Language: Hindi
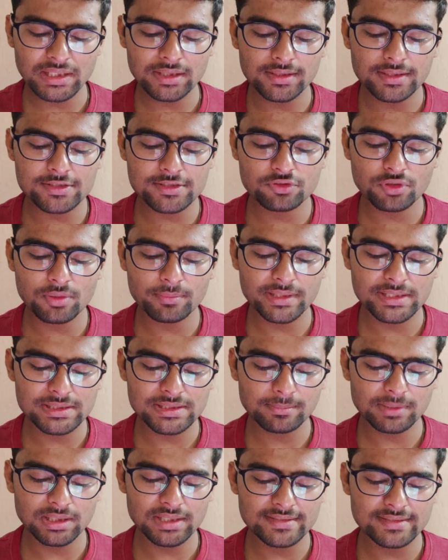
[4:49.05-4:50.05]
पेनल्टीज़ जो है
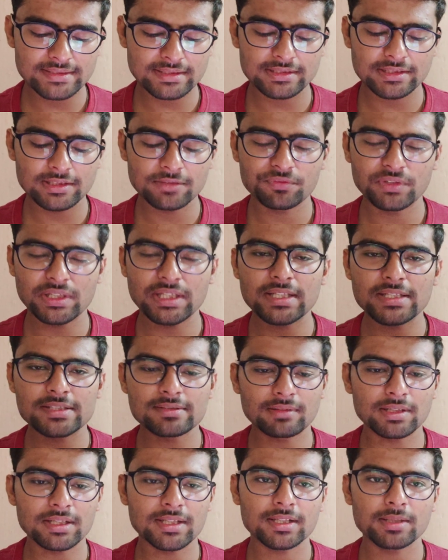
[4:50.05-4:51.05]
बेंजमा ले सकते हैं फ्री
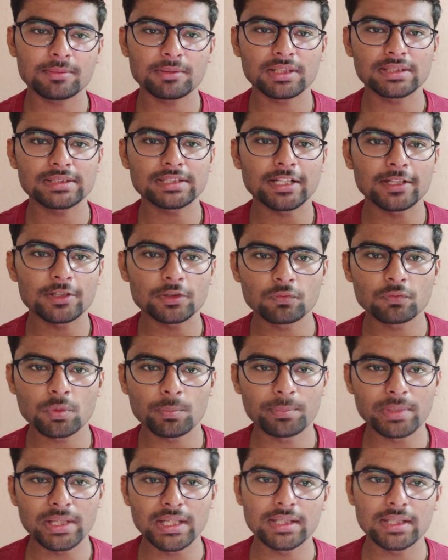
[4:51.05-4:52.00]
किक्स वगैरह की बात करें तो वो